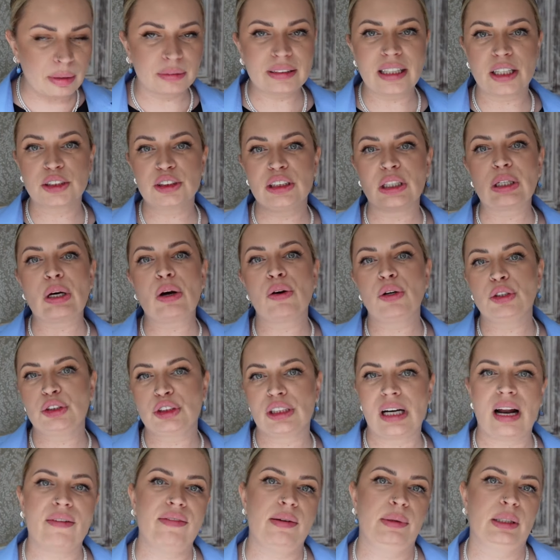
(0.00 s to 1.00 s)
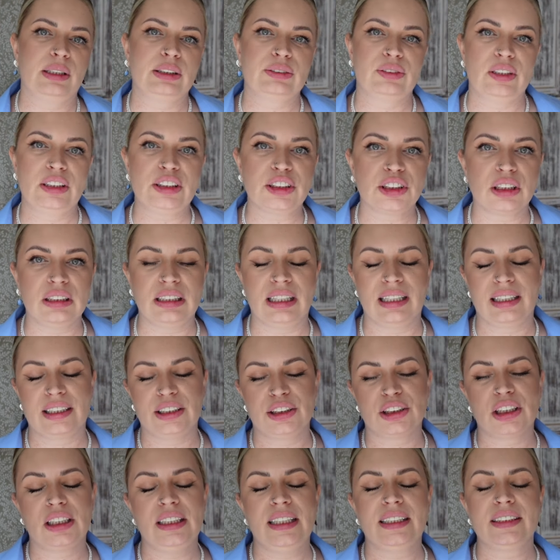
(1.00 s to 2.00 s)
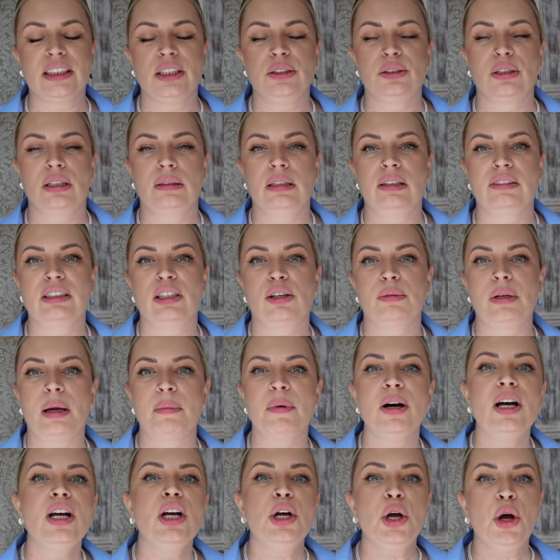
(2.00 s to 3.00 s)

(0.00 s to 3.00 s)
Także na kogoś trafiam, na, swoje, na jakieś klientki, które na to robią